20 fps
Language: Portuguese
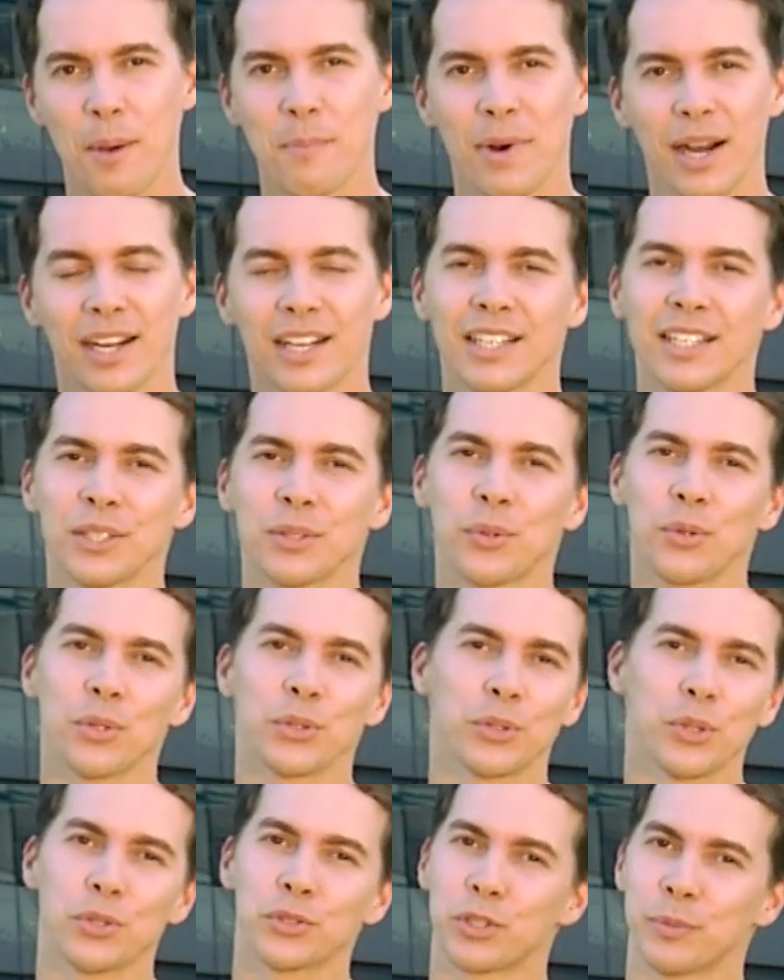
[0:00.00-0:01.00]
Pagano
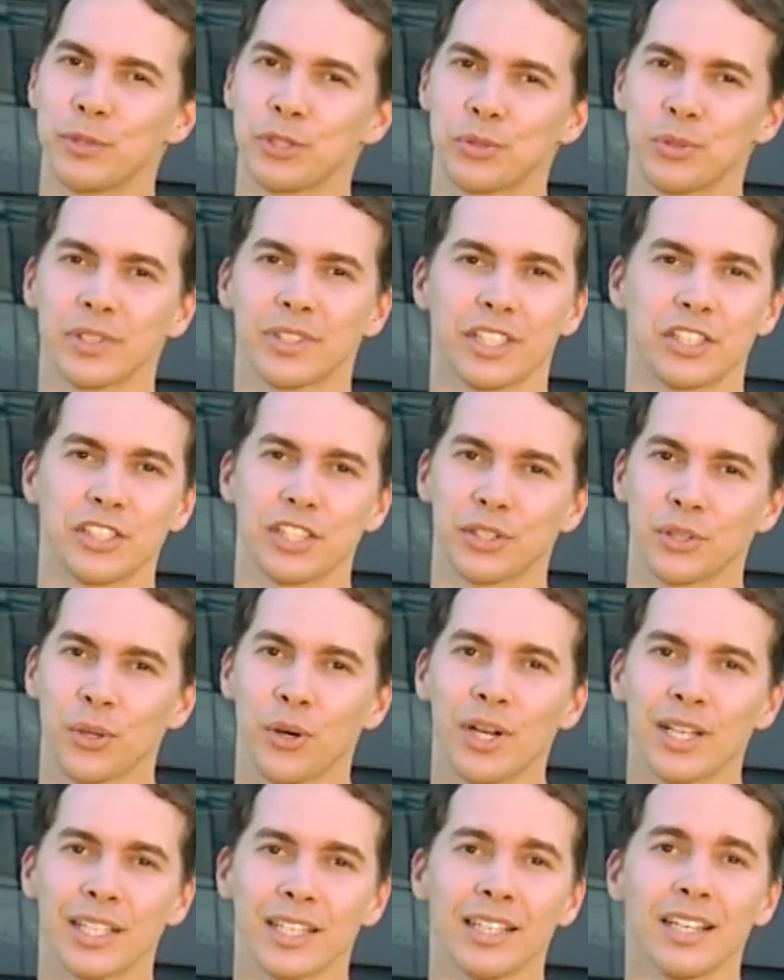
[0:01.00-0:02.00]
contou sobre sua
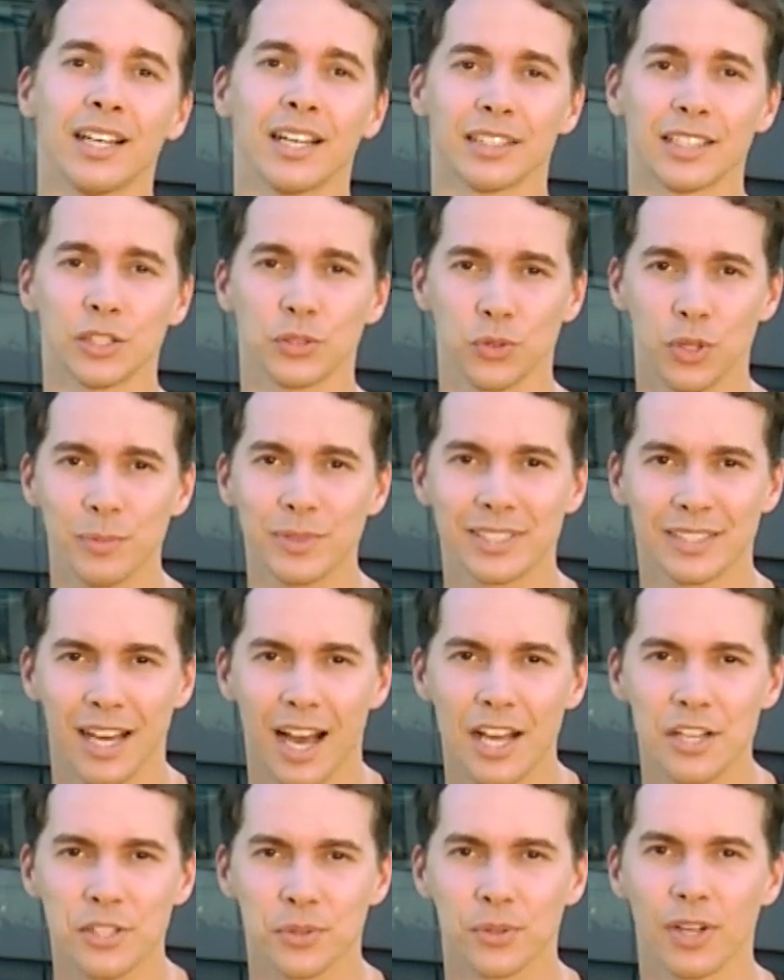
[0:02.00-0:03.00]
trajetória, da sua
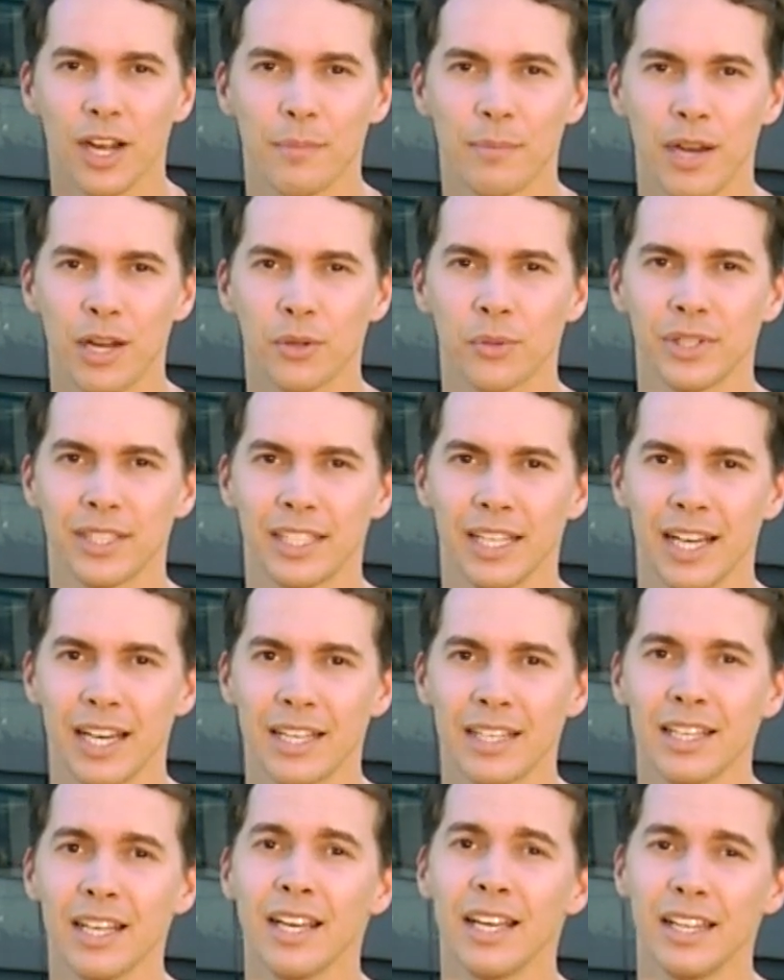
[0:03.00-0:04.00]
amizade com Camargo
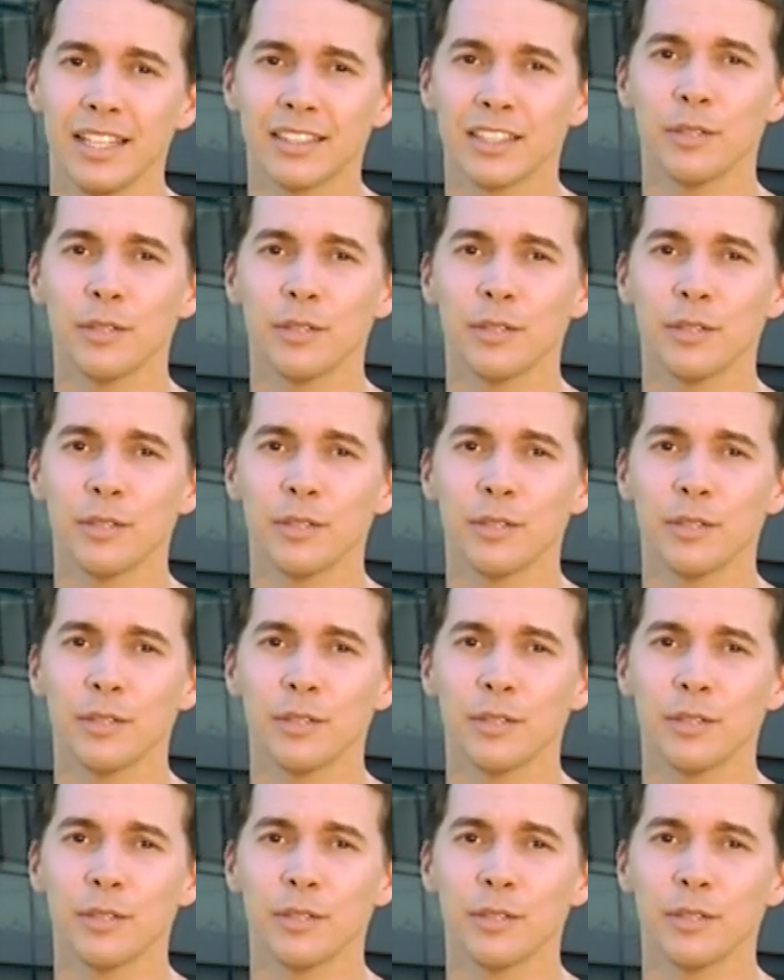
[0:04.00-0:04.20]
Guarnieri e